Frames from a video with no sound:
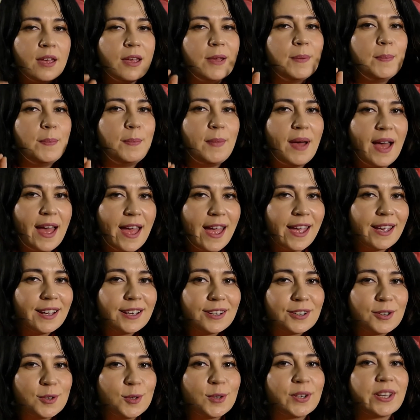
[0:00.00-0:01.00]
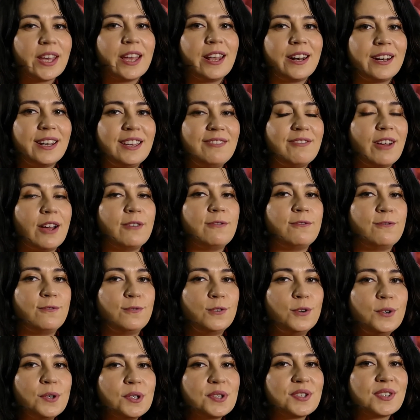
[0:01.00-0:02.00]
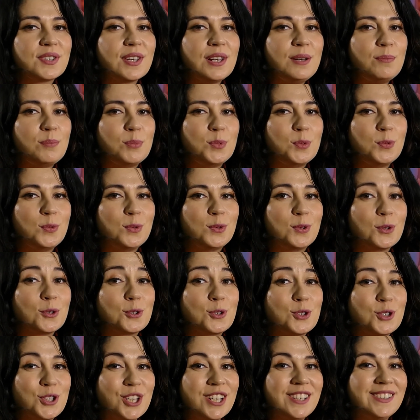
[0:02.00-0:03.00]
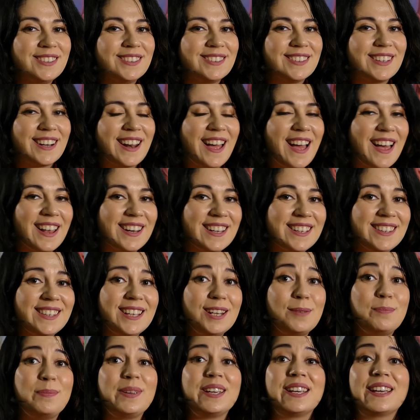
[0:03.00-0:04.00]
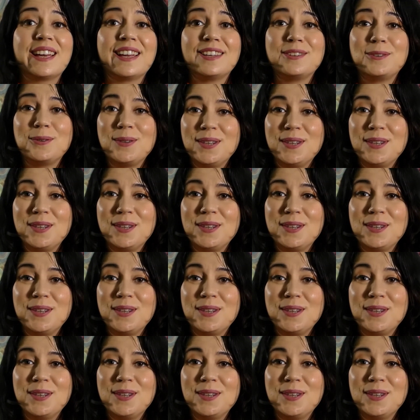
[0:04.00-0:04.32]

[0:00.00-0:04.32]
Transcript: Ma ecco che arriva forse il punto centrale del peccato